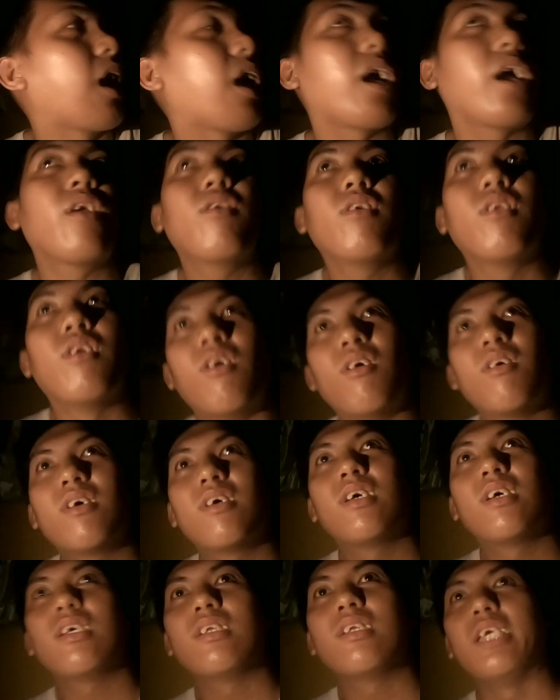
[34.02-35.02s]
na-update ko
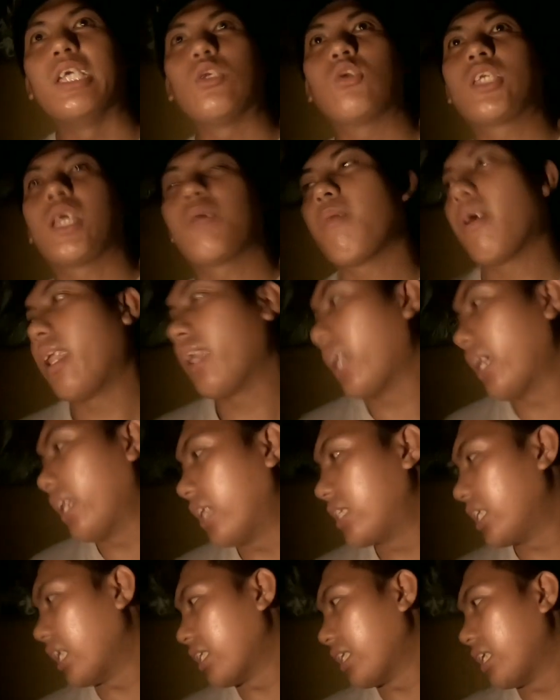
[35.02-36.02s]
lang pala ngayon. No?
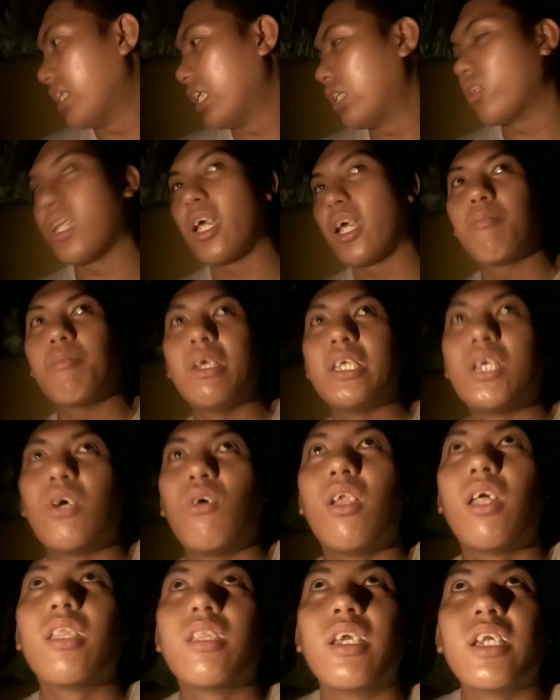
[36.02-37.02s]
Dito sa Marikina
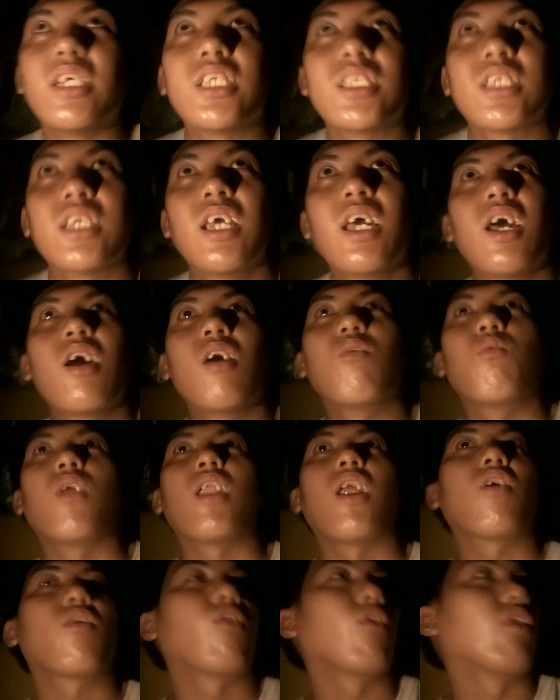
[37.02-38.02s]
City, dito sa IPC
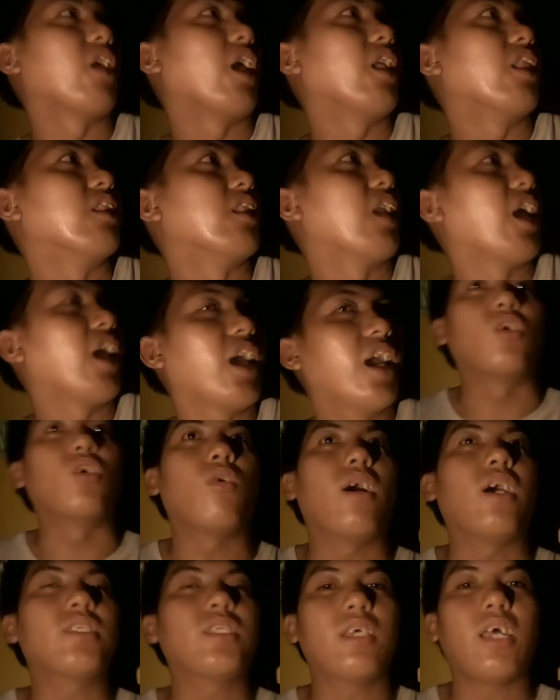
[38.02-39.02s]
Holandes. Wala,
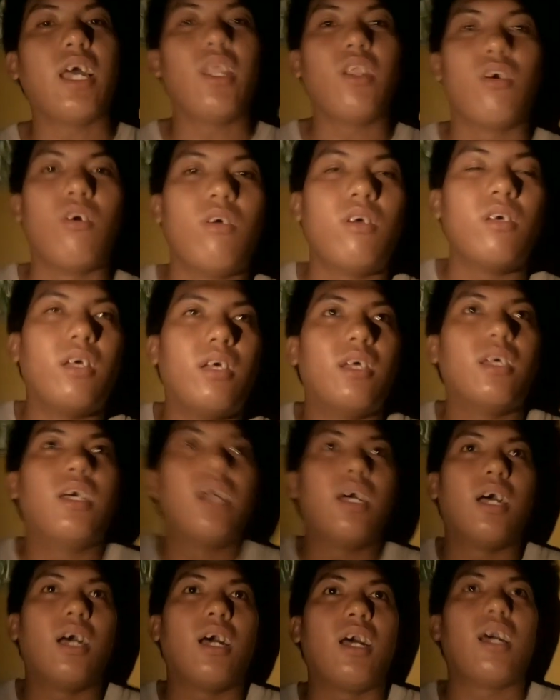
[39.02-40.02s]
so as ano,
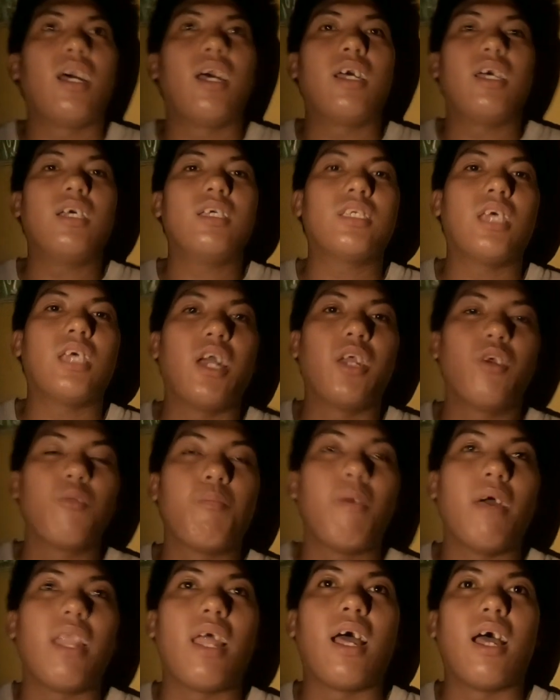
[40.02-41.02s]
uh, sa
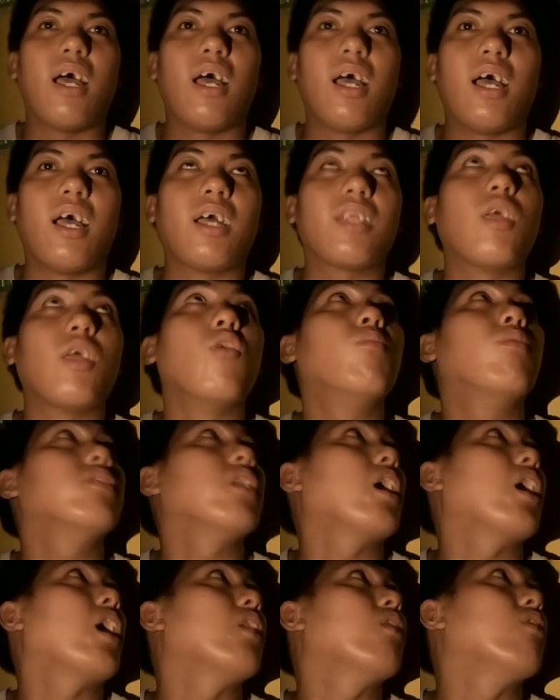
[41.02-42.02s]
ngayon pala, uh, na,
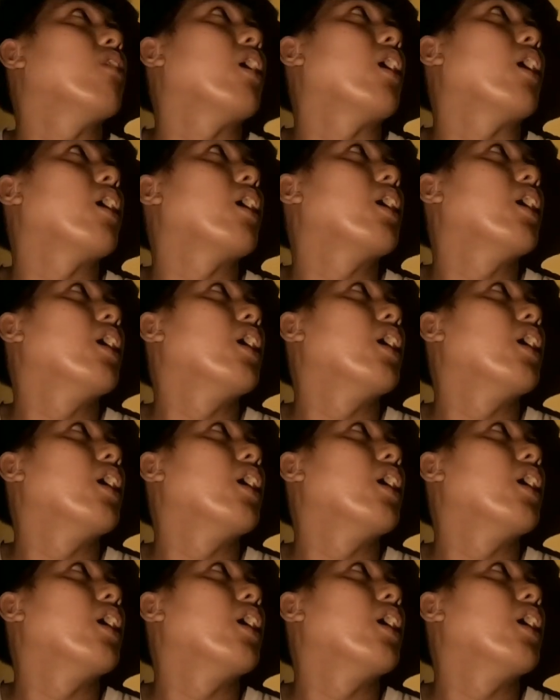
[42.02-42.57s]
na ano na,